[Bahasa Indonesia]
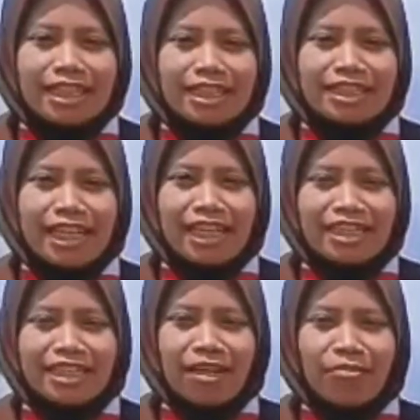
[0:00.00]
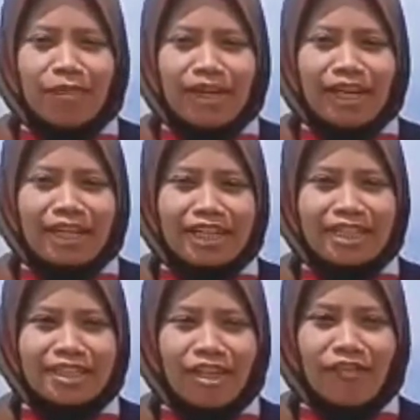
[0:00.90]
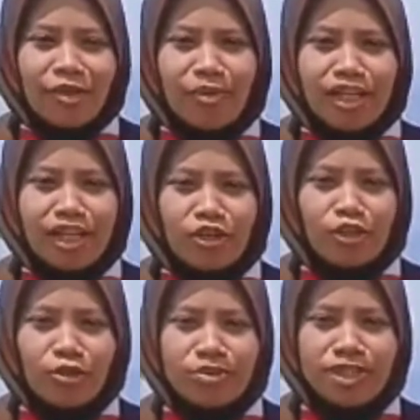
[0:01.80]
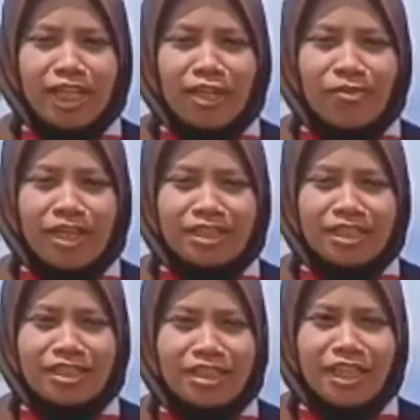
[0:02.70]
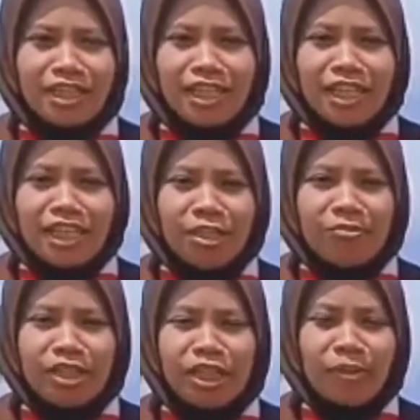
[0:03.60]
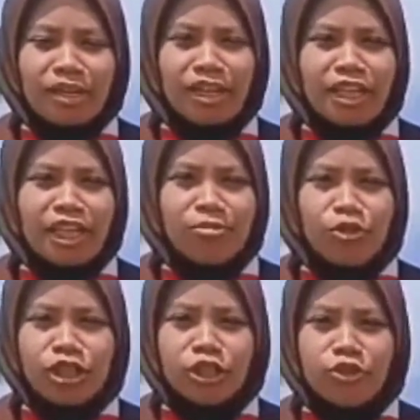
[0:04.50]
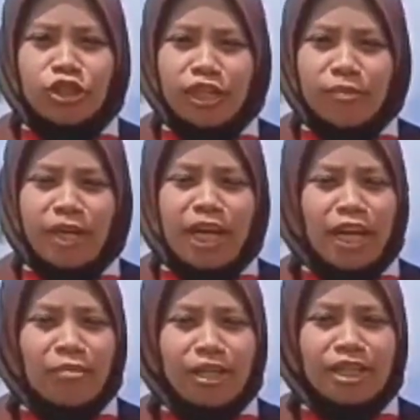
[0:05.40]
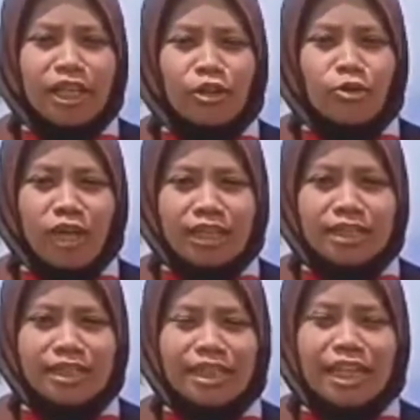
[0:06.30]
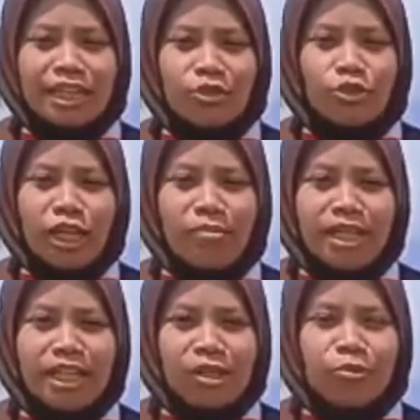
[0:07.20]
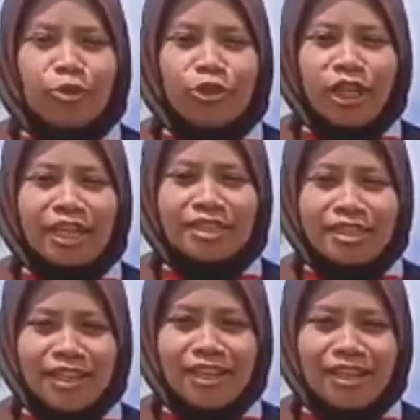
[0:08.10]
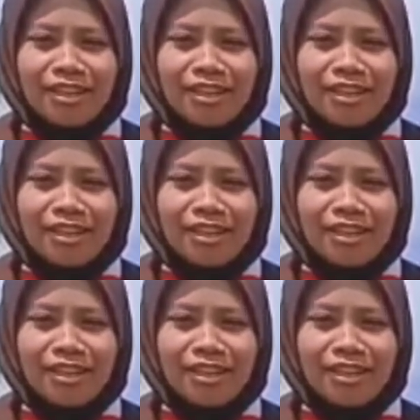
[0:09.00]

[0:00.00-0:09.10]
kesan saya selama perkerin di Safra Mandiri Group, saya merasa senang dan mendapatkan ilmu dan juga pengalaman yang luas, yang terutama dalam dunia kerja.